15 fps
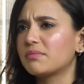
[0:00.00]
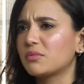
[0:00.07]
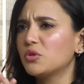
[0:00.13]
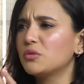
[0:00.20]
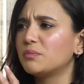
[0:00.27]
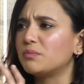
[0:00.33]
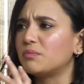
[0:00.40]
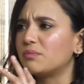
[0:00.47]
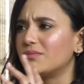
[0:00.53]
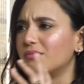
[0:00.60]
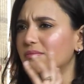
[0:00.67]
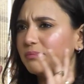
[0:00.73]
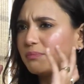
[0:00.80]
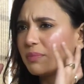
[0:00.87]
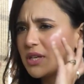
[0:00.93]
খুব
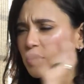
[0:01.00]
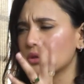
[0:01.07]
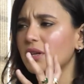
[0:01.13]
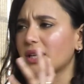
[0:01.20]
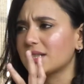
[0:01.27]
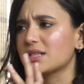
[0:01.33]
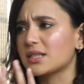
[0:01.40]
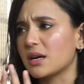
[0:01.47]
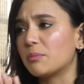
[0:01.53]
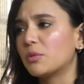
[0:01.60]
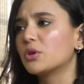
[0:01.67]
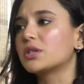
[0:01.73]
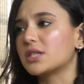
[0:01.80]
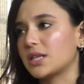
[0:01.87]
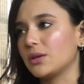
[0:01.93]
ভীষণ একটা
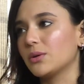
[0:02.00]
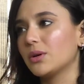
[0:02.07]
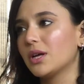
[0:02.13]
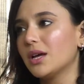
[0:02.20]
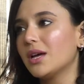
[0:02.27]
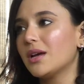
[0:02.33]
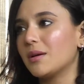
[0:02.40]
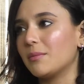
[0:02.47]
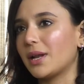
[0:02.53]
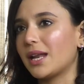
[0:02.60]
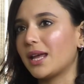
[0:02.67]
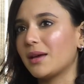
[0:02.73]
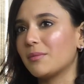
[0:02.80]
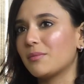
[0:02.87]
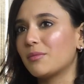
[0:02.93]
সাপোর্ট ছিল
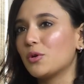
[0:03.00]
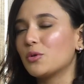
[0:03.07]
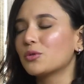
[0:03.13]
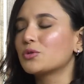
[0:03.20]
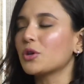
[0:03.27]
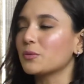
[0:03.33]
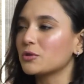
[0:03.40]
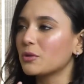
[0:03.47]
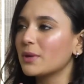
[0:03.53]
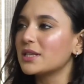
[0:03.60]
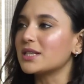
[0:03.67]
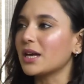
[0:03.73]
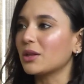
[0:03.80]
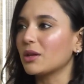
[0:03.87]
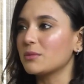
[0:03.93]
মানে ও সবসময়
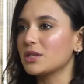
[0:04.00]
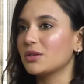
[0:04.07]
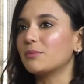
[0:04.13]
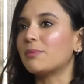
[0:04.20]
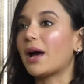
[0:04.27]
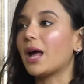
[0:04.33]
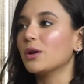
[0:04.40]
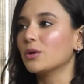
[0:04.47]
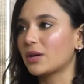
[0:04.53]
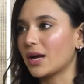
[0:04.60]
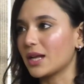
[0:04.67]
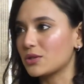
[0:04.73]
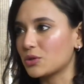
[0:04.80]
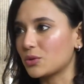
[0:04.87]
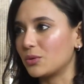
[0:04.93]
চাইতো আমি যেন ভালো
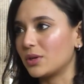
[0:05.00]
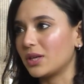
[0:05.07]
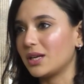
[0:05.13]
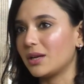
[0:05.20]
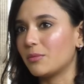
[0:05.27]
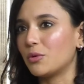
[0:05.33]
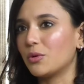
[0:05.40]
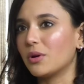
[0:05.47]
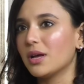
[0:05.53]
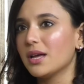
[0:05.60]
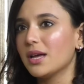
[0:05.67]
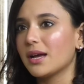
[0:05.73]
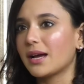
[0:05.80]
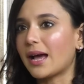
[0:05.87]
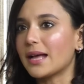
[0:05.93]
কাজ করি এবং
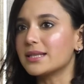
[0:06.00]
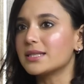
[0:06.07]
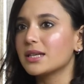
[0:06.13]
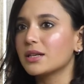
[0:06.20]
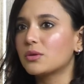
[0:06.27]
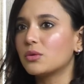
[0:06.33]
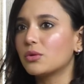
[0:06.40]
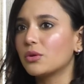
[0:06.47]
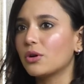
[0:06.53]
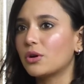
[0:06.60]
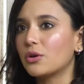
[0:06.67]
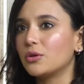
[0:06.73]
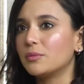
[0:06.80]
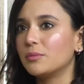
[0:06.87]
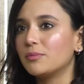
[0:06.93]
কাজে কোনো
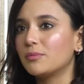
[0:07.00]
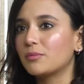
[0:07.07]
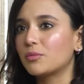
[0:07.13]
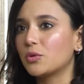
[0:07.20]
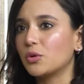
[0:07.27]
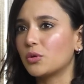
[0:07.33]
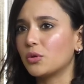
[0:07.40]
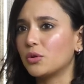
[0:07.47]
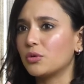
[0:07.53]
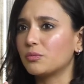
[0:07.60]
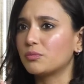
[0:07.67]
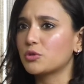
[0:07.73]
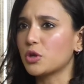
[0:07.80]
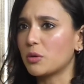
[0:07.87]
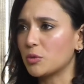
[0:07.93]
রকম কোনো
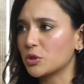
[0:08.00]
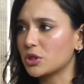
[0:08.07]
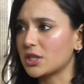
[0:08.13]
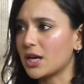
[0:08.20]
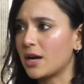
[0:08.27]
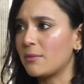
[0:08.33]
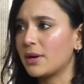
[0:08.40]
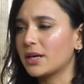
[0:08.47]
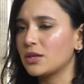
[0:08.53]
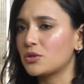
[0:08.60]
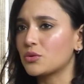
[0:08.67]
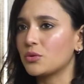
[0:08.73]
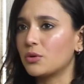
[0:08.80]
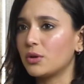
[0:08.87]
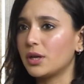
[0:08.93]
সমস্যা বা
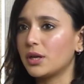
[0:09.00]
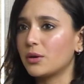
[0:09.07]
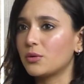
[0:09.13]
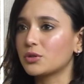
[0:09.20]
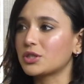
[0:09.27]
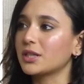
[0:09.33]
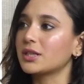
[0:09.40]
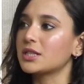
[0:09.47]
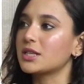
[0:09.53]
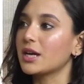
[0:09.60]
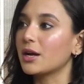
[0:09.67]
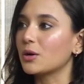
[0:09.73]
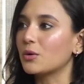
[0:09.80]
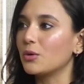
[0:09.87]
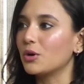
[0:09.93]
কিছু হলে ওর সাথে
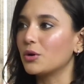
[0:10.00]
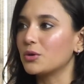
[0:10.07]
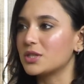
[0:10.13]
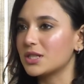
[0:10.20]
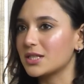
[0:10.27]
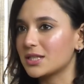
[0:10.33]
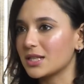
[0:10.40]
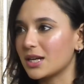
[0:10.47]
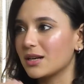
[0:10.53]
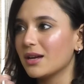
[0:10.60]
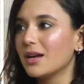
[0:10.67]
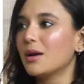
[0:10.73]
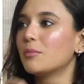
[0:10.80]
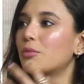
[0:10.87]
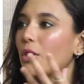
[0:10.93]
শেয়ার করলে ও জিনিসটার
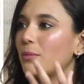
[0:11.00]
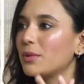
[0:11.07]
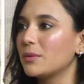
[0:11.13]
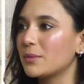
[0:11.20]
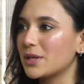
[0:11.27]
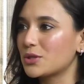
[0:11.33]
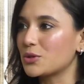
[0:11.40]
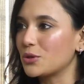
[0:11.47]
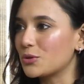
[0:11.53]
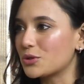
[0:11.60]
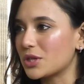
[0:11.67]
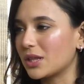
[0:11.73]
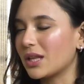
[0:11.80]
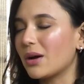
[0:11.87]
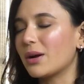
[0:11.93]
প্রবলেমের
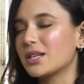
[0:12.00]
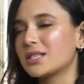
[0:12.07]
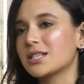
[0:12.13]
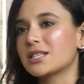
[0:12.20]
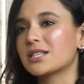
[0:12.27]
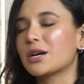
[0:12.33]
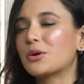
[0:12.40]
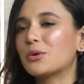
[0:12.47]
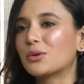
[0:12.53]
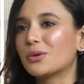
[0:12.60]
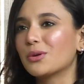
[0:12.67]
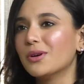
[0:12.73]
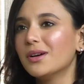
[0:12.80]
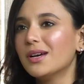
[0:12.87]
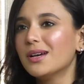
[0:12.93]
সলিউশন দেওয়ার চেষ্টা
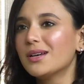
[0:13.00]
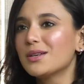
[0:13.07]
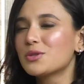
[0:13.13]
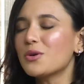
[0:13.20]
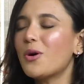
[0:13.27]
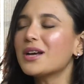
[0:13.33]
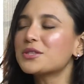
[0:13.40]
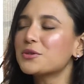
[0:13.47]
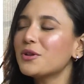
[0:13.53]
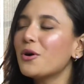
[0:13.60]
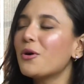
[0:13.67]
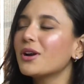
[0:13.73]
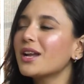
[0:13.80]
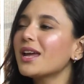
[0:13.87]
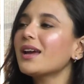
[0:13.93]
করতো সো আসলে
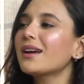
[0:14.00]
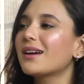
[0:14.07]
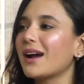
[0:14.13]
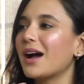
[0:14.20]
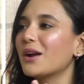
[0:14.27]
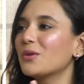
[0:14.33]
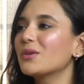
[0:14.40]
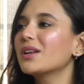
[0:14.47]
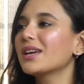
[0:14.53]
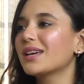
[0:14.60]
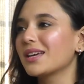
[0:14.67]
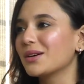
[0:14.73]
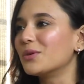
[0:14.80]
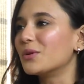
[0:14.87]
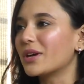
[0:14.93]
অনেক কারণে
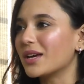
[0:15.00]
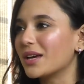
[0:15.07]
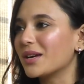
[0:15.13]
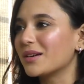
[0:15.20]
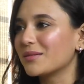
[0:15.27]
ওকে